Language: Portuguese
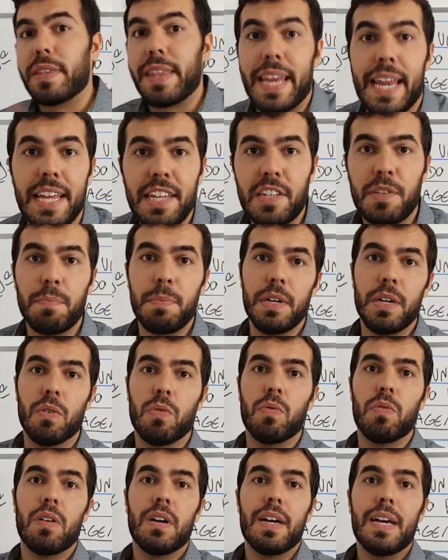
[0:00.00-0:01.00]
3
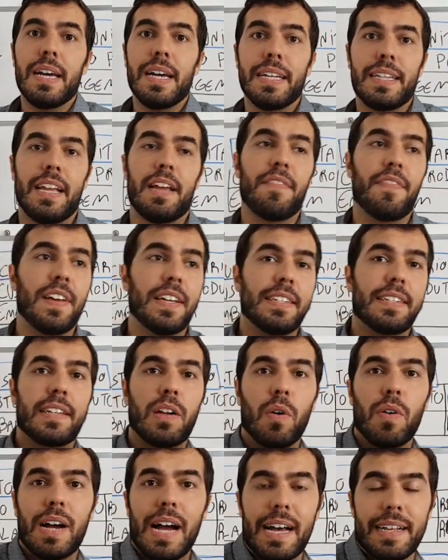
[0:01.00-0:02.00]
mil, tem vezes
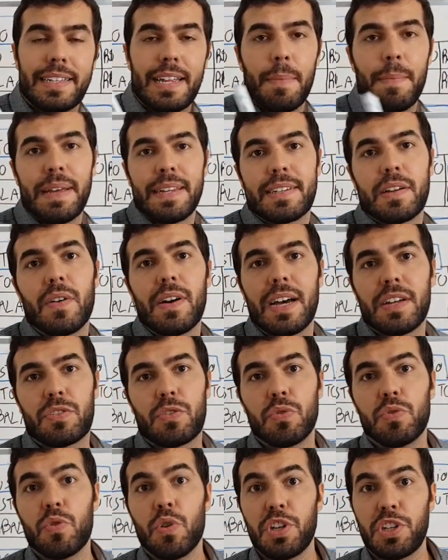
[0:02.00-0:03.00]
que eu, tem meses que eu
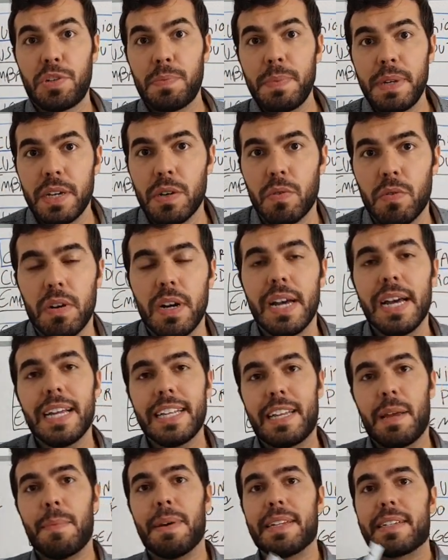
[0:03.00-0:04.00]
gasto 2 mil,
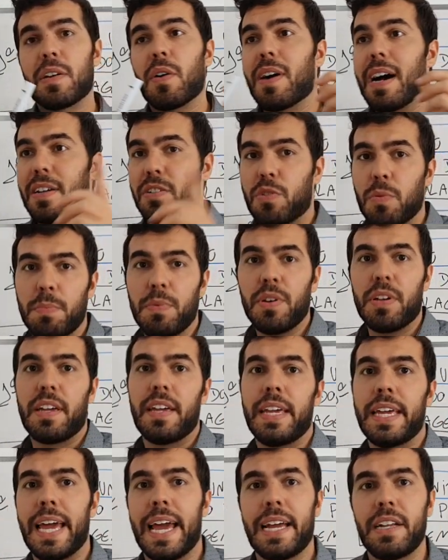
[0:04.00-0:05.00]
tem meses que eu gasto
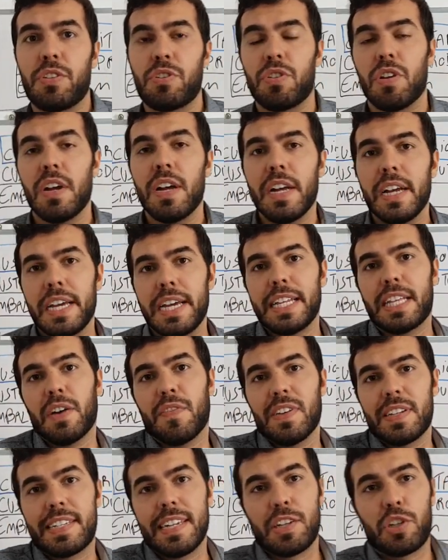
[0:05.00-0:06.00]
1.500.
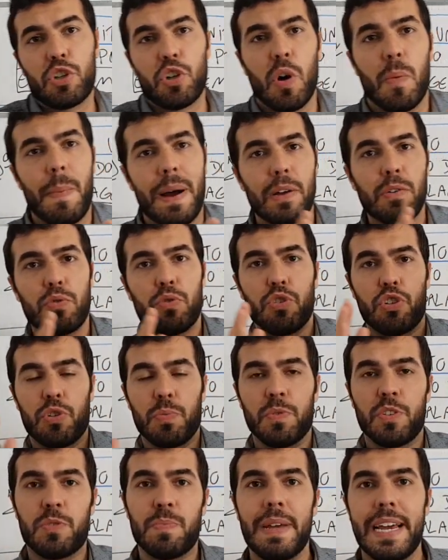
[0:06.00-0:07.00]
Então você soma os
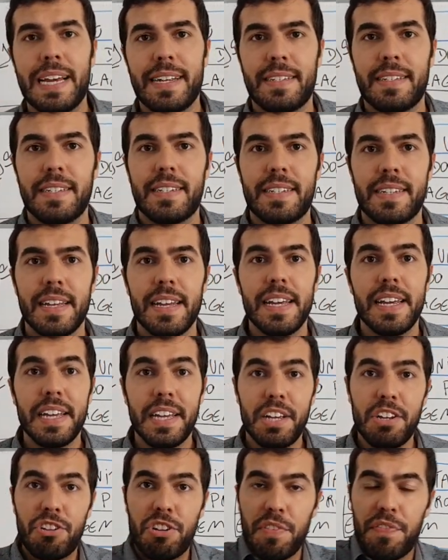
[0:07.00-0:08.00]
últimos meses
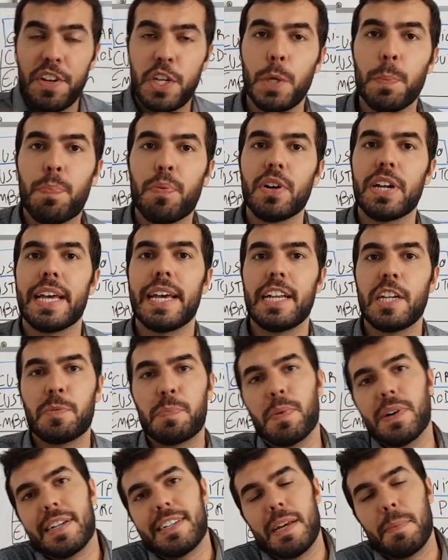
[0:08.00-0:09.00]
e divide por eles.
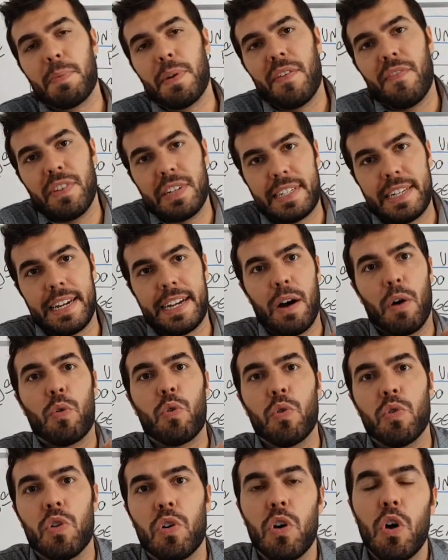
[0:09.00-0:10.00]
Por exemplo, você
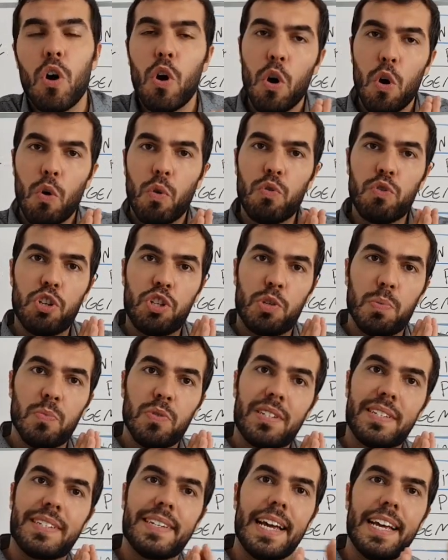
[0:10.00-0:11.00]
calculou os
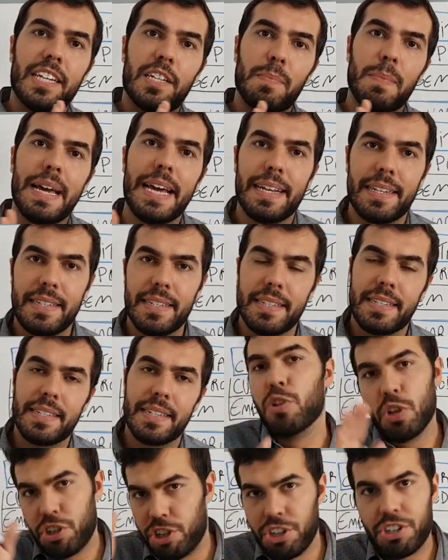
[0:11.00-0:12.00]
últimos seis
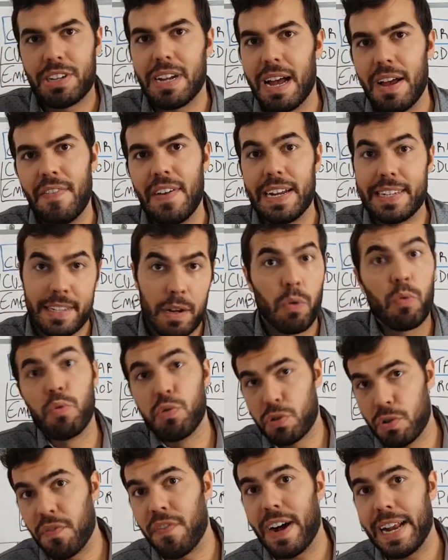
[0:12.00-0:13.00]
meses, logística reversa, que é um
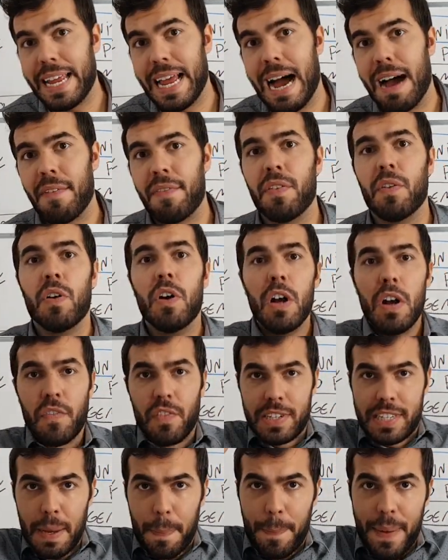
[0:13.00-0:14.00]
custo variável.
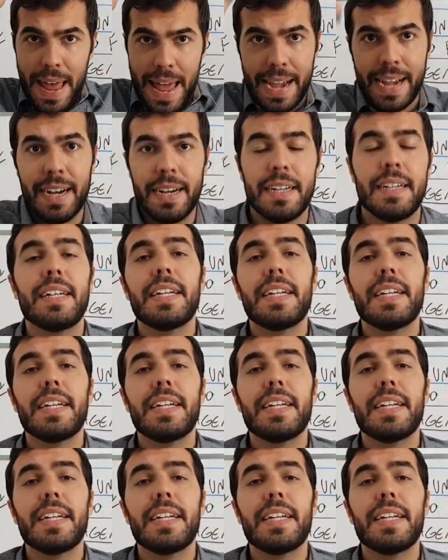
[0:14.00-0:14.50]
Você pega